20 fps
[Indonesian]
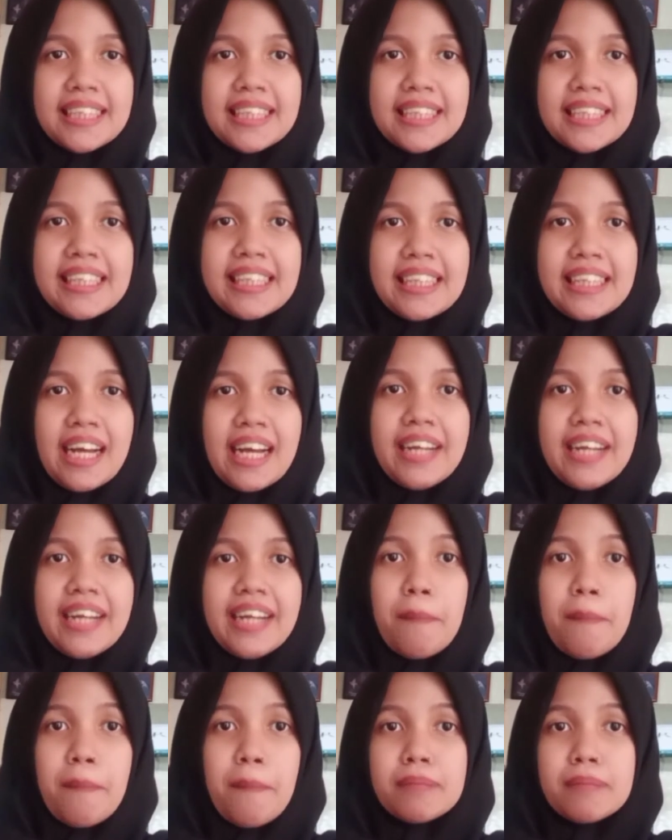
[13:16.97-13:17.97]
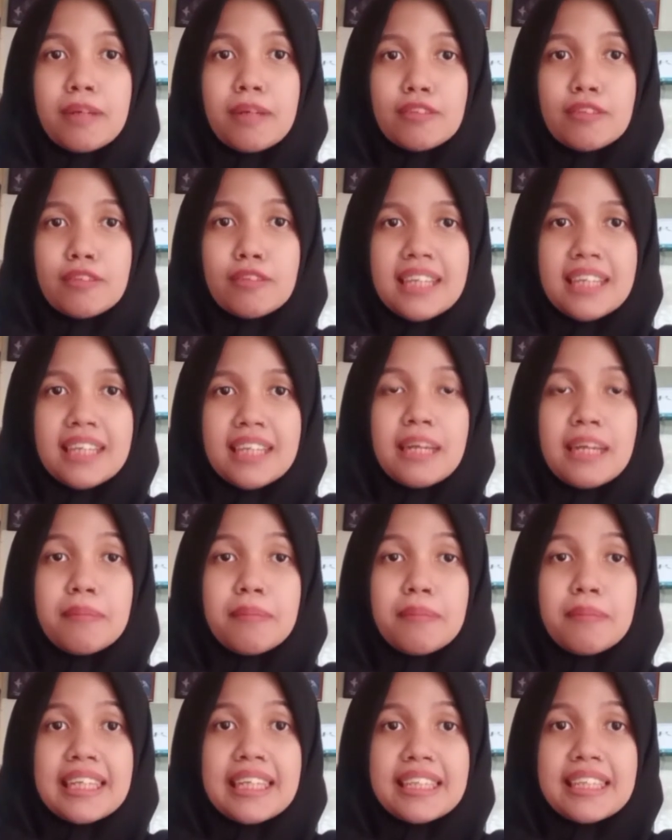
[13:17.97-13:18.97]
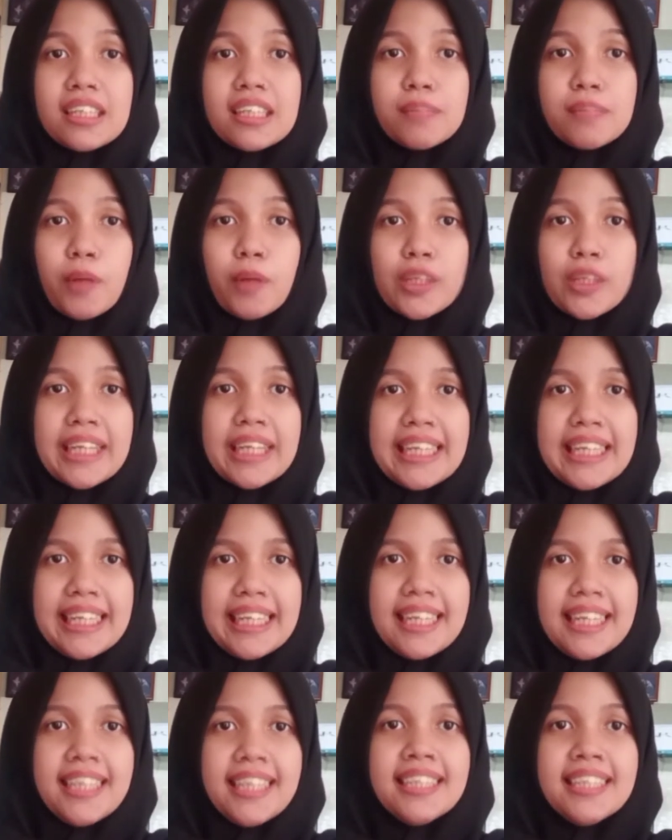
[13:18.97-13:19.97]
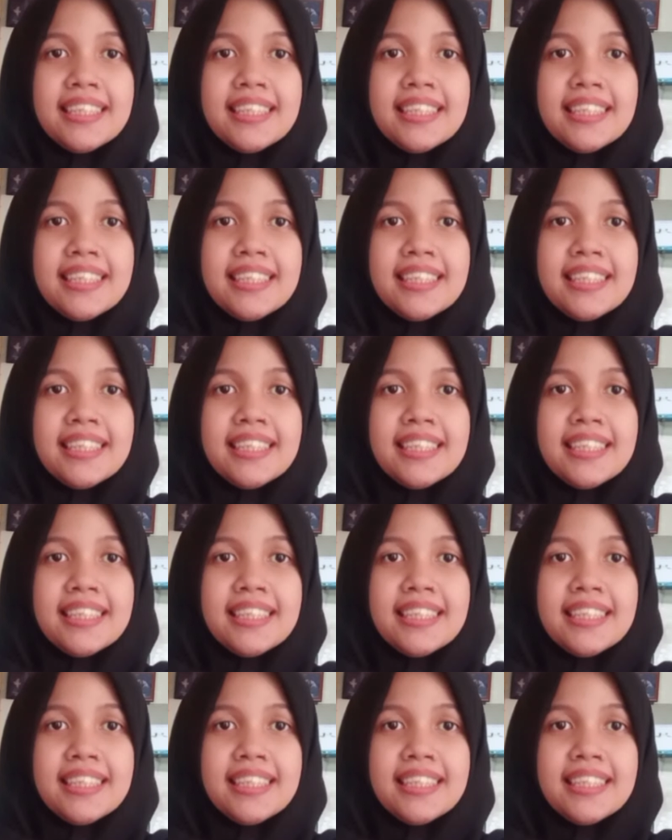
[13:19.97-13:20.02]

sehingga dapat merusak stabilitas protein